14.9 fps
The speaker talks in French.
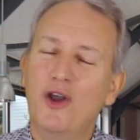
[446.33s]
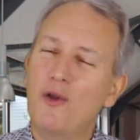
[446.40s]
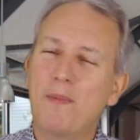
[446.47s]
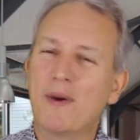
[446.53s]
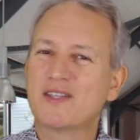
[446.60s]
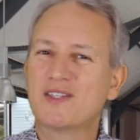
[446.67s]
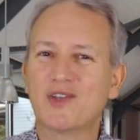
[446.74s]

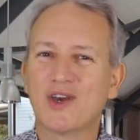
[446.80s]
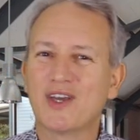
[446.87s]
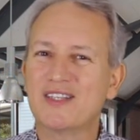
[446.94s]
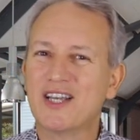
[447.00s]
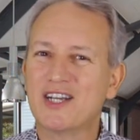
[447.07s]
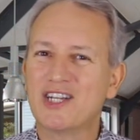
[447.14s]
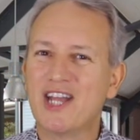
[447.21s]
le pasteur
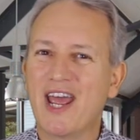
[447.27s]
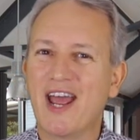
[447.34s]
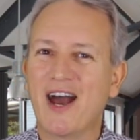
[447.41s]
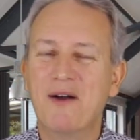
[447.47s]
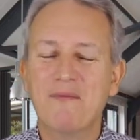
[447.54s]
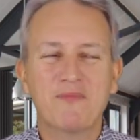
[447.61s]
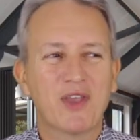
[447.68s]

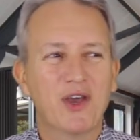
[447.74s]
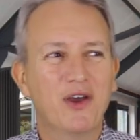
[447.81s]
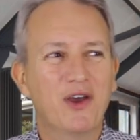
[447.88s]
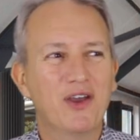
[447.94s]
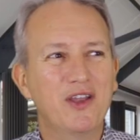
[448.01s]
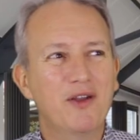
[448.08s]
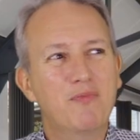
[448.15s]
exagère.
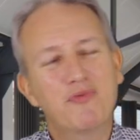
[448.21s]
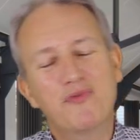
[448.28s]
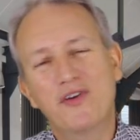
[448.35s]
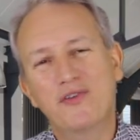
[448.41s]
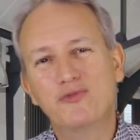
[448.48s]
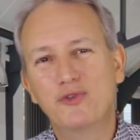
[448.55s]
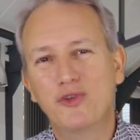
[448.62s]
Euh, il
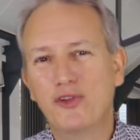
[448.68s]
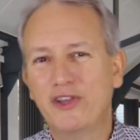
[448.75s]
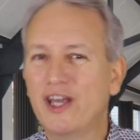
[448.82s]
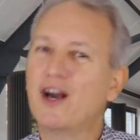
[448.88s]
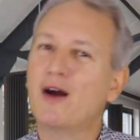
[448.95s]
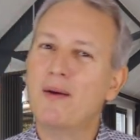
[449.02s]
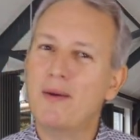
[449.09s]
pouvait vous
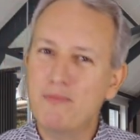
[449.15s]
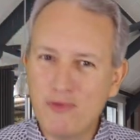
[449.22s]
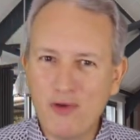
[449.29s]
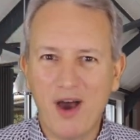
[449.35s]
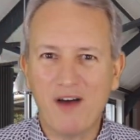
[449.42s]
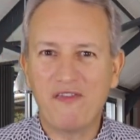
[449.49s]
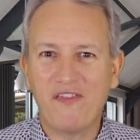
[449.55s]
donner quand même
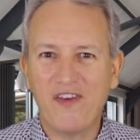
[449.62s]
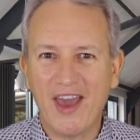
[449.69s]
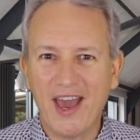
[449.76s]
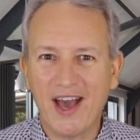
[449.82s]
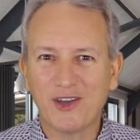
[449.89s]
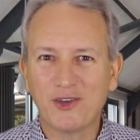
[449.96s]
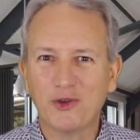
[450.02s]
mieux à
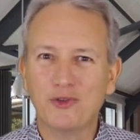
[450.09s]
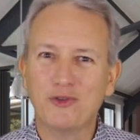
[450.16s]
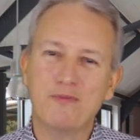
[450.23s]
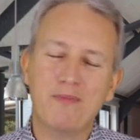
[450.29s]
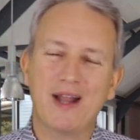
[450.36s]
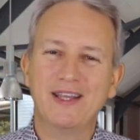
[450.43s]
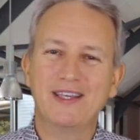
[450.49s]
faire que
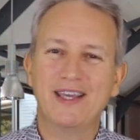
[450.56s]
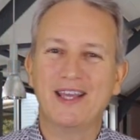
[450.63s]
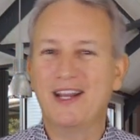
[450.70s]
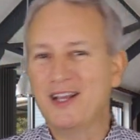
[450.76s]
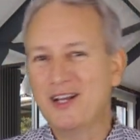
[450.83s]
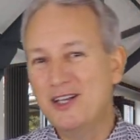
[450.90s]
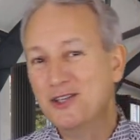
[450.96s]
de
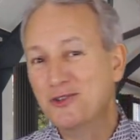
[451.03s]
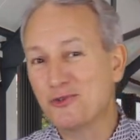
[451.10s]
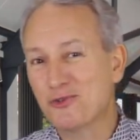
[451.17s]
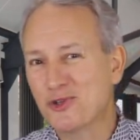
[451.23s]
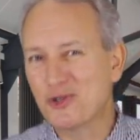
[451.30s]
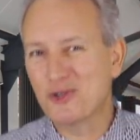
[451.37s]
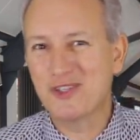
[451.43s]
balayer l'église
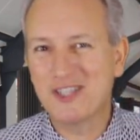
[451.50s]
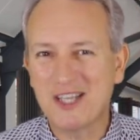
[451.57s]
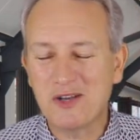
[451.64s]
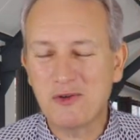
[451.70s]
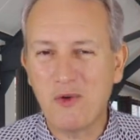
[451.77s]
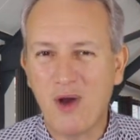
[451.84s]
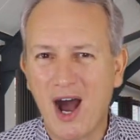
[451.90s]
ou je ne
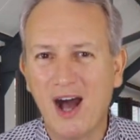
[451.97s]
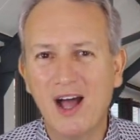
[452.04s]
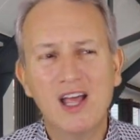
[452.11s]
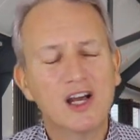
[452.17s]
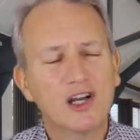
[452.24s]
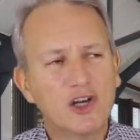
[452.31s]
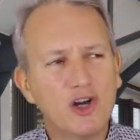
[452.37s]
sais quoi.
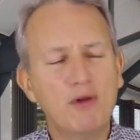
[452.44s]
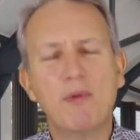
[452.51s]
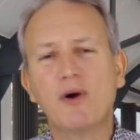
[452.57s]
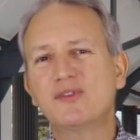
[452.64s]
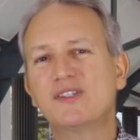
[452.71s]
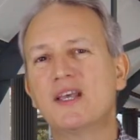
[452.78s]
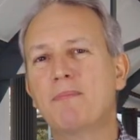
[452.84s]

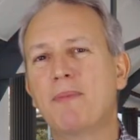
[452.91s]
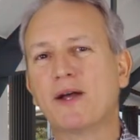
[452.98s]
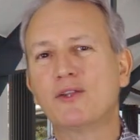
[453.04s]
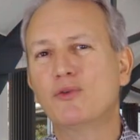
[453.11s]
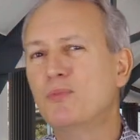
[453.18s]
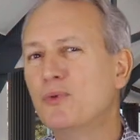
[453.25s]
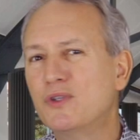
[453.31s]
Commencez
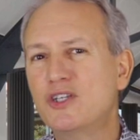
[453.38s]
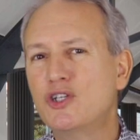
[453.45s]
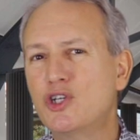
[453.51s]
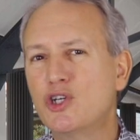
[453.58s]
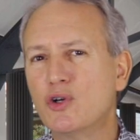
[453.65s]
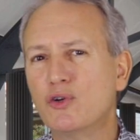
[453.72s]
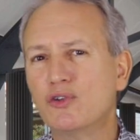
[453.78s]
par de
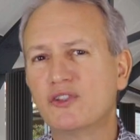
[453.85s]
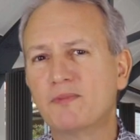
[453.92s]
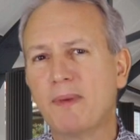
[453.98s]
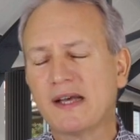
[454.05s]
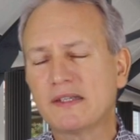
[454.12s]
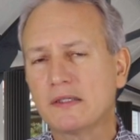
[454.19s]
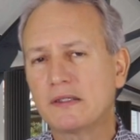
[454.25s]
petites
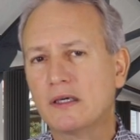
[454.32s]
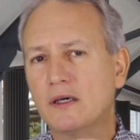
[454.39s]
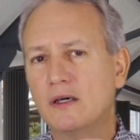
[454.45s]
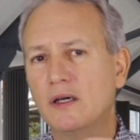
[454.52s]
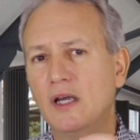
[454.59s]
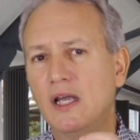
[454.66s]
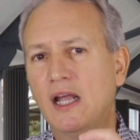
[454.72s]
choses parce
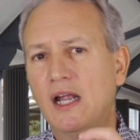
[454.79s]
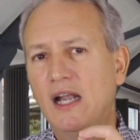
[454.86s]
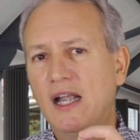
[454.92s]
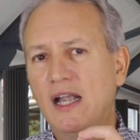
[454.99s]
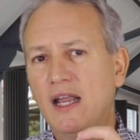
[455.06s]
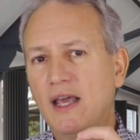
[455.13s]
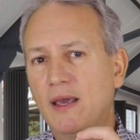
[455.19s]
que
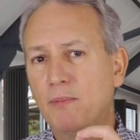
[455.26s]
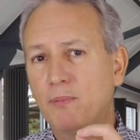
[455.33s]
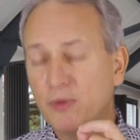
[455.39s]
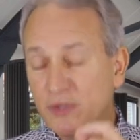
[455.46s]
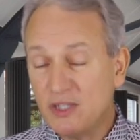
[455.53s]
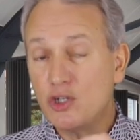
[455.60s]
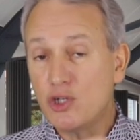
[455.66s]
les
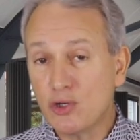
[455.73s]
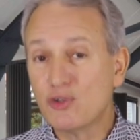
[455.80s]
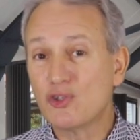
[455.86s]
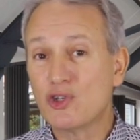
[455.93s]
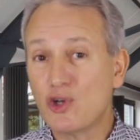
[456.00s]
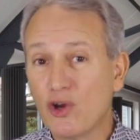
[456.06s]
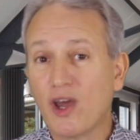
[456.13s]
petites
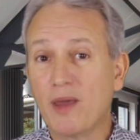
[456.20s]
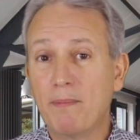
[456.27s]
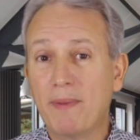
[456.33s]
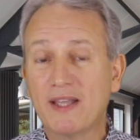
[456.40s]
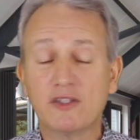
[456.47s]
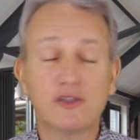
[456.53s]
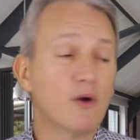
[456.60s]
choses, je le
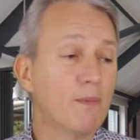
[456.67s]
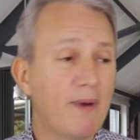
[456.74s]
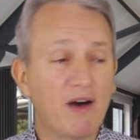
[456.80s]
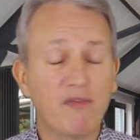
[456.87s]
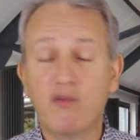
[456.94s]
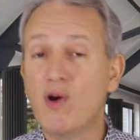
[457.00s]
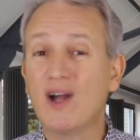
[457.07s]
répète, sont
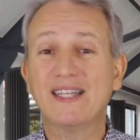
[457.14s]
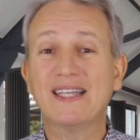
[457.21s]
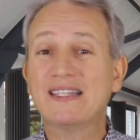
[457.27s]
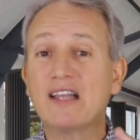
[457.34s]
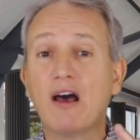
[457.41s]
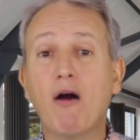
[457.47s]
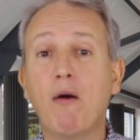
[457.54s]
parfois
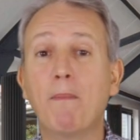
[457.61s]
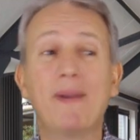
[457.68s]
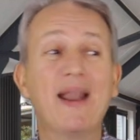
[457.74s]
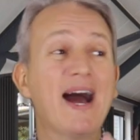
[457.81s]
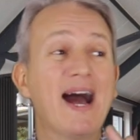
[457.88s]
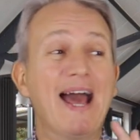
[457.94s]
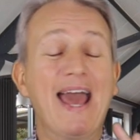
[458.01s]
des
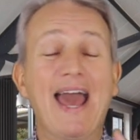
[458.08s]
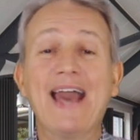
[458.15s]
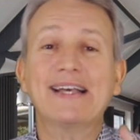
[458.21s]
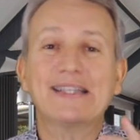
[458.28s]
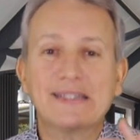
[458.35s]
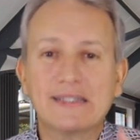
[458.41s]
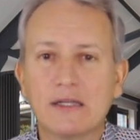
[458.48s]
tremplins
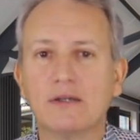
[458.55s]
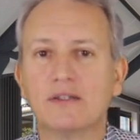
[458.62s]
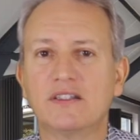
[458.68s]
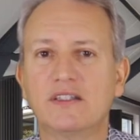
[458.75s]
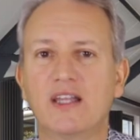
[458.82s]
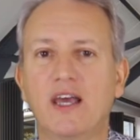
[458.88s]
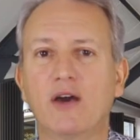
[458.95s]

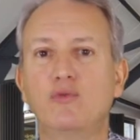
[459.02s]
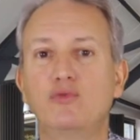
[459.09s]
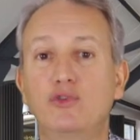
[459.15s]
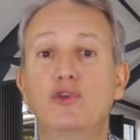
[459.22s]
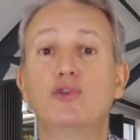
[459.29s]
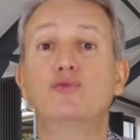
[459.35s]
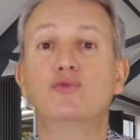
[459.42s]
extraordinaires
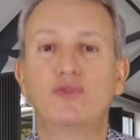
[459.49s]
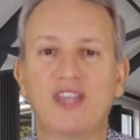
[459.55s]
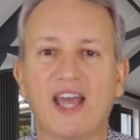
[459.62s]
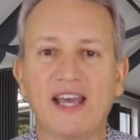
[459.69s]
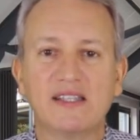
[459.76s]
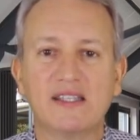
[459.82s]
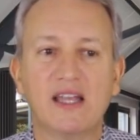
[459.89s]
où Dieu nous
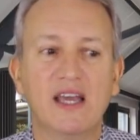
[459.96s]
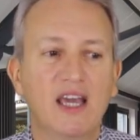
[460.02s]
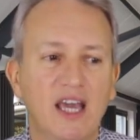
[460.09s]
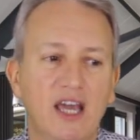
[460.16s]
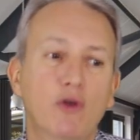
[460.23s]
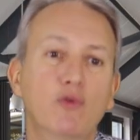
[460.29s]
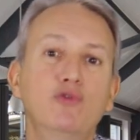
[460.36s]
teste
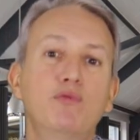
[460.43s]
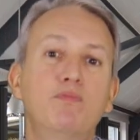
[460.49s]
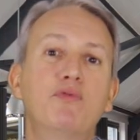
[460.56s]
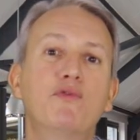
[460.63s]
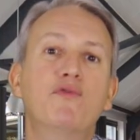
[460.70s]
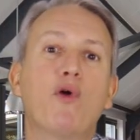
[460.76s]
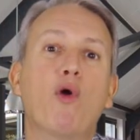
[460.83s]
et où nous
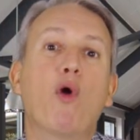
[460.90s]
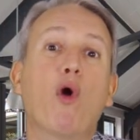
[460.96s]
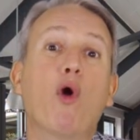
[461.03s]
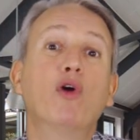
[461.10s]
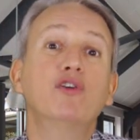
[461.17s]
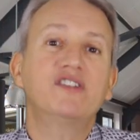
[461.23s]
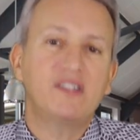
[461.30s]
pouvons
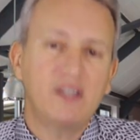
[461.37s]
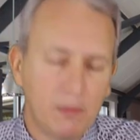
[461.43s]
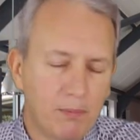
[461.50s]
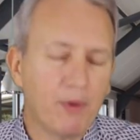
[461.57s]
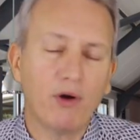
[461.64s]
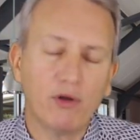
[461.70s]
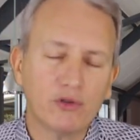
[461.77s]

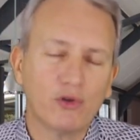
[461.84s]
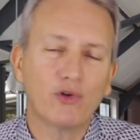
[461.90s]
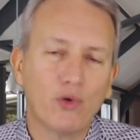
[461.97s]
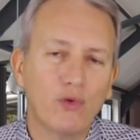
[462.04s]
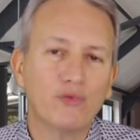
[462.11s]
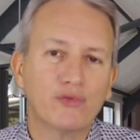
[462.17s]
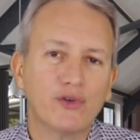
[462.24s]
aussi prendre
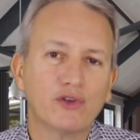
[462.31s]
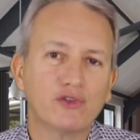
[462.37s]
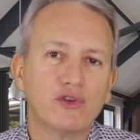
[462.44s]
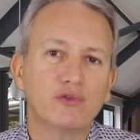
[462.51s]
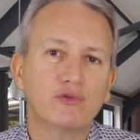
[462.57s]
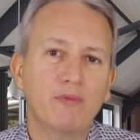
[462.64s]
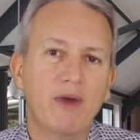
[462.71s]

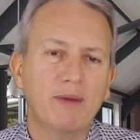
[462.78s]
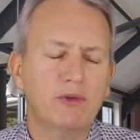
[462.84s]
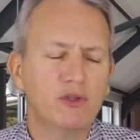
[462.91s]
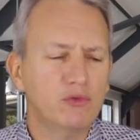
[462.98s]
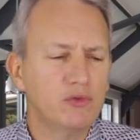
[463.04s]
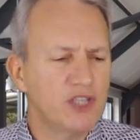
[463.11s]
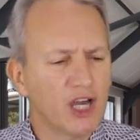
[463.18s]
confiance en nous-mêmes
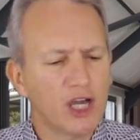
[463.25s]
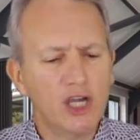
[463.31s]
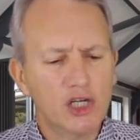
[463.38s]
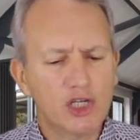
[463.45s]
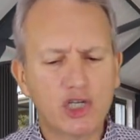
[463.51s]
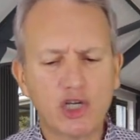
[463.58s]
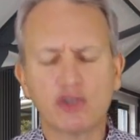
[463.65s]
et nous dire
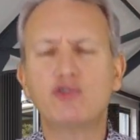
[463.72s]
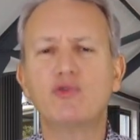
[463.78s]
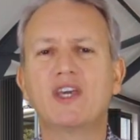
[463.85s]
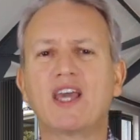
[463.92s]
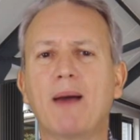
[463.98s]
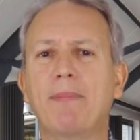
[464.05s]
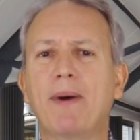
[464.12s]
je
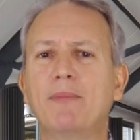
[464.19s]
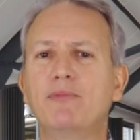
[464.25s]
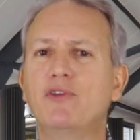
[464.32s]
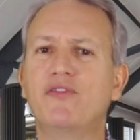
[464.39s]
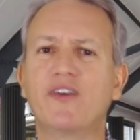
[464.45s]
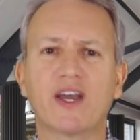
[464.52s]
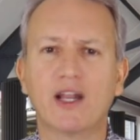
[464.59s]
suis
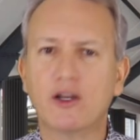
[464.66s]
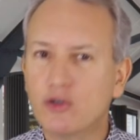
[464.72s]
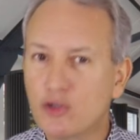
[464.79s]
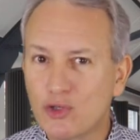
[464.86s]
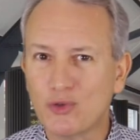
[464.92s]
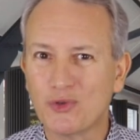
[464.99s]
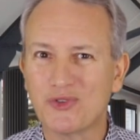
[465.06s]
capable de faire
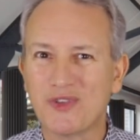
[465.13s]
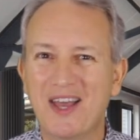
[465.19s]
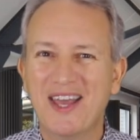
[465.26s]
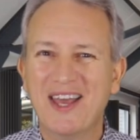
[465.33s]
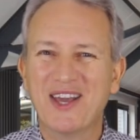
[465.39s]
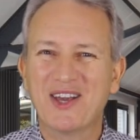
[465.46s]
quelque chose.